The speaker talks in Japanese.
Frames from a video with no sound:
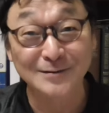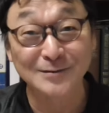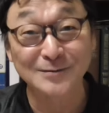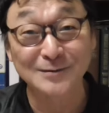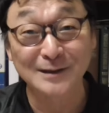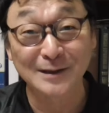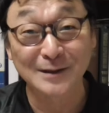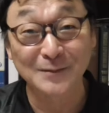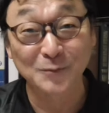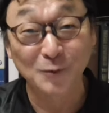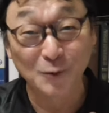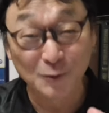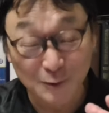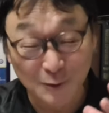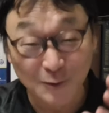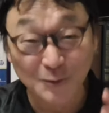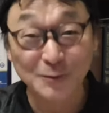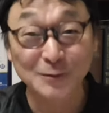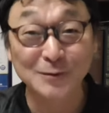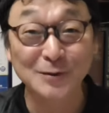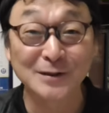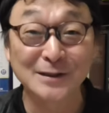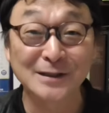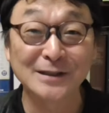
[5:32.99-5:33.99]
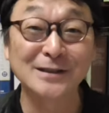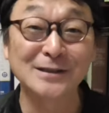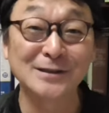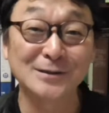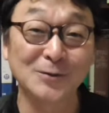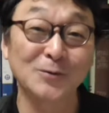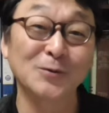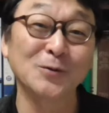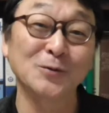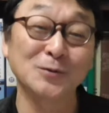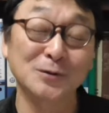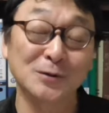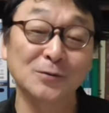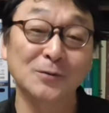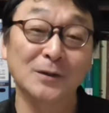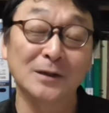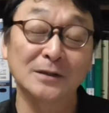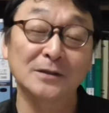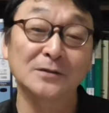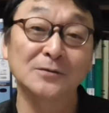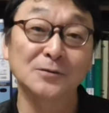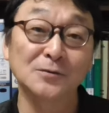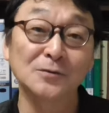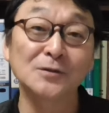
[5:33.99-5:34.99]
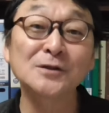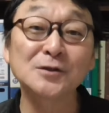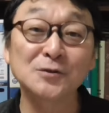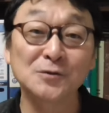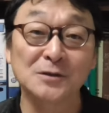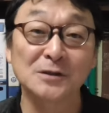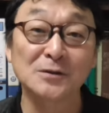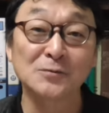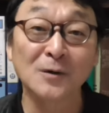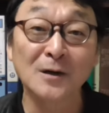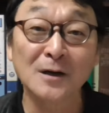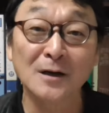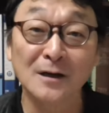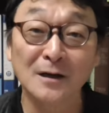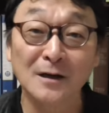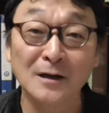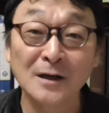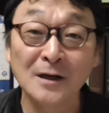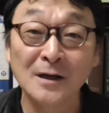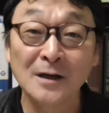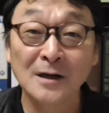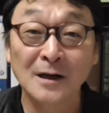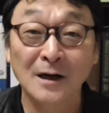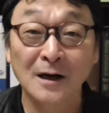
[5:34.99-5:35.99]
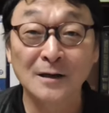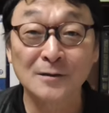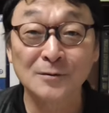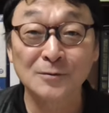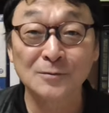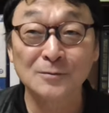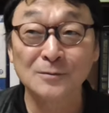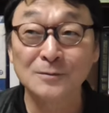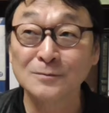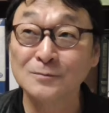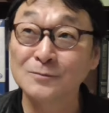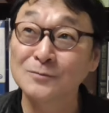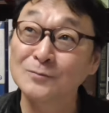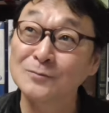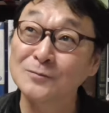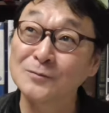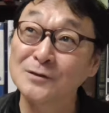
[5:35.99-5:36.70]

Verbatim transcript: そういったもともとキリスト教と言われている国々は、あの、